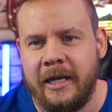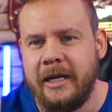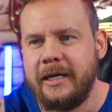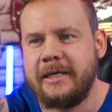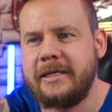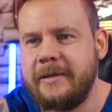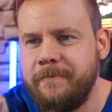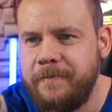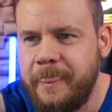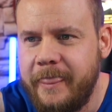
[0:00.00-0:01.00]

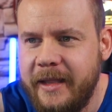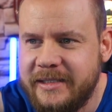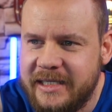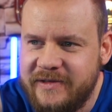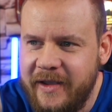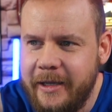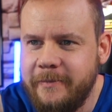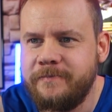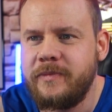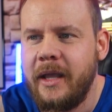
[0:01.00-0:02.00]
Ähm,
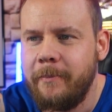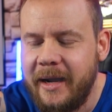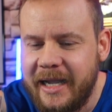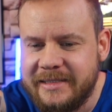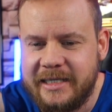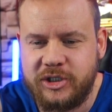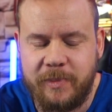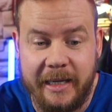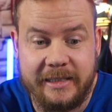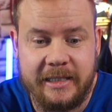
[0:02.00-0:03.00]
deswegen mal ganz
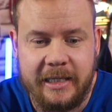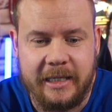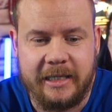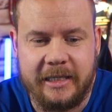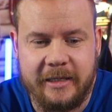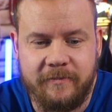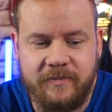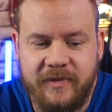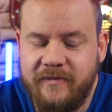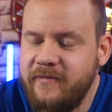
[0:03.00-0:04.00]
entspannt.
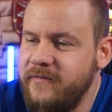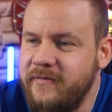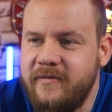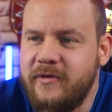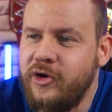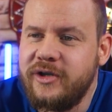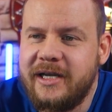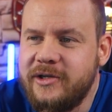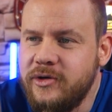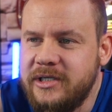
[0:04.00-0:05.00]
Ähm, könnte
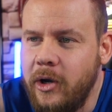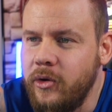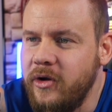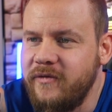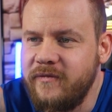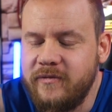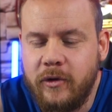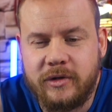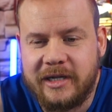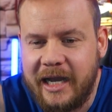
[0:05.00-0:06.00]
natürlich auch
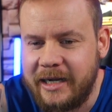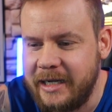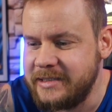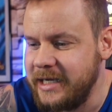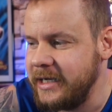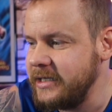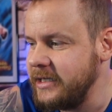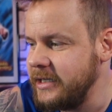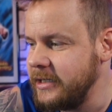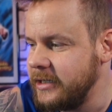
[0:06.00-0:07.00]
irgendeine Krankheit sein,
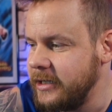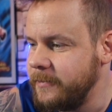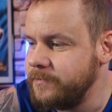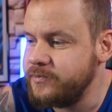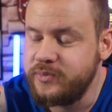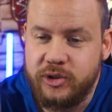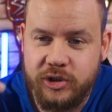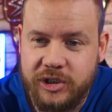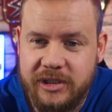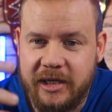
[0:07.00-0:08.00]
die ähm,
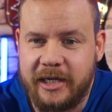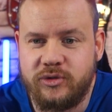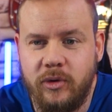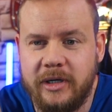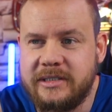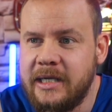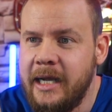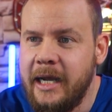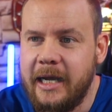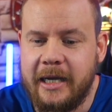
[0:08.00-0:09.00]
psychischer Natur ist,
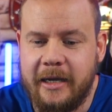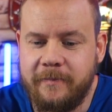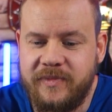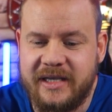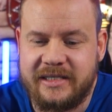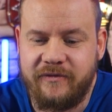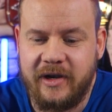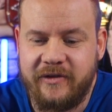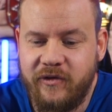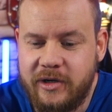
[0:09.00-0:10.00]
ähm, dass er
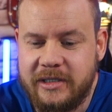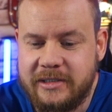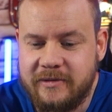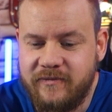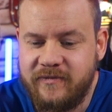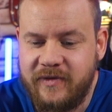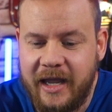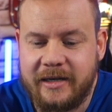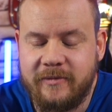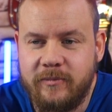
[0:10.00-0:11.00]
vielleicht wirklich, wir
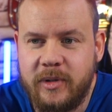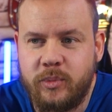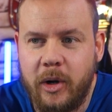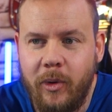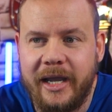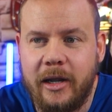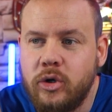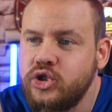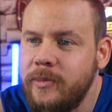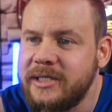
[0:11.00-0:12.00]
hatten mit Bray Wyatt auch
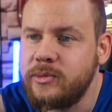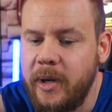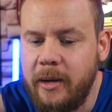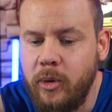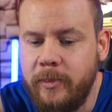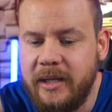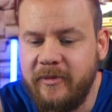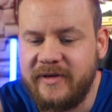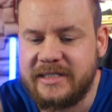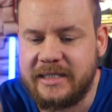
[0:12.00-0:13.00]
schon mal so ein paar Probleme,
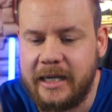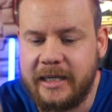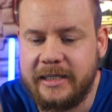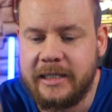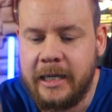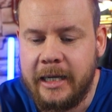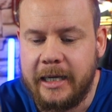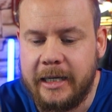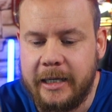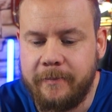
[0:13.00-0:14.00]
was das angeht,
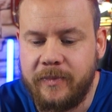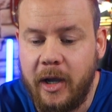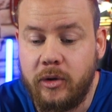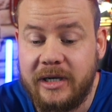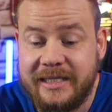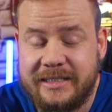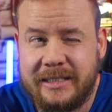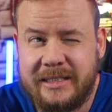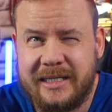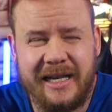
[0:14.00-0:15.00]
ähm, auch
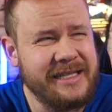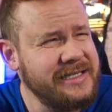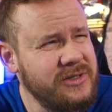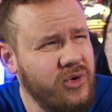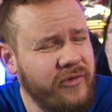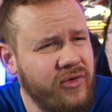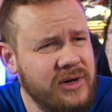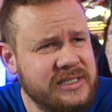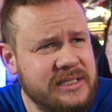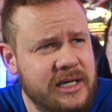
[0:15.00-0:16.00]
letztes, letztes oder
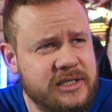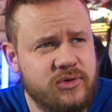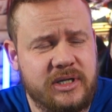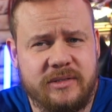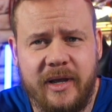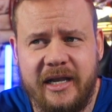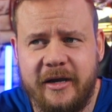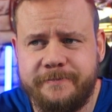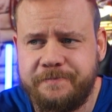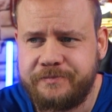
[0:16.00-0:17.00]
vorletztes Jahr zu
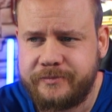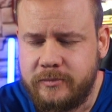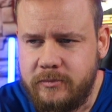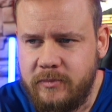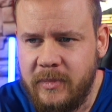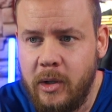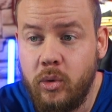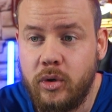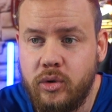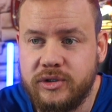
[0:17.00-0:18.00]
WrestleMania,
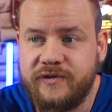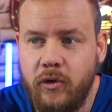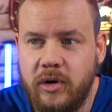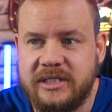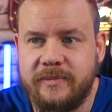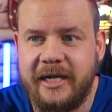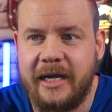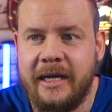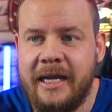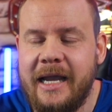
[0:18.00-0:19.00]
oder kurz vor WrestleMania
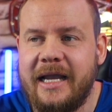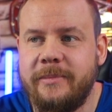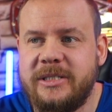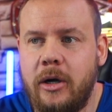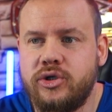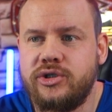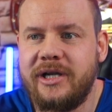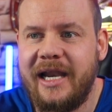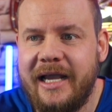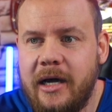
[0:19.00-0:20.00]
gab es ja auch schon eine
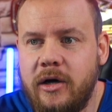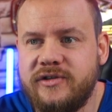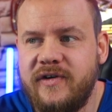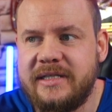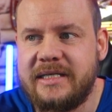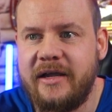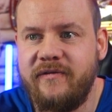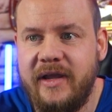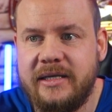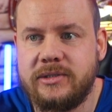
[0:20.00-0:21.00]
längere Ausfallzeit
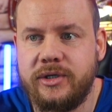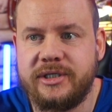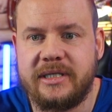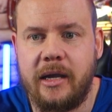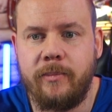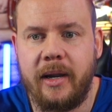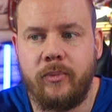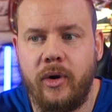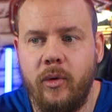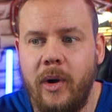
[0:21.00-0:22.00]
wegen solcher Sachen bei
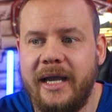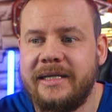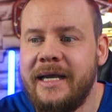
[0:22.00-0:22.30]
Bray Wyatt.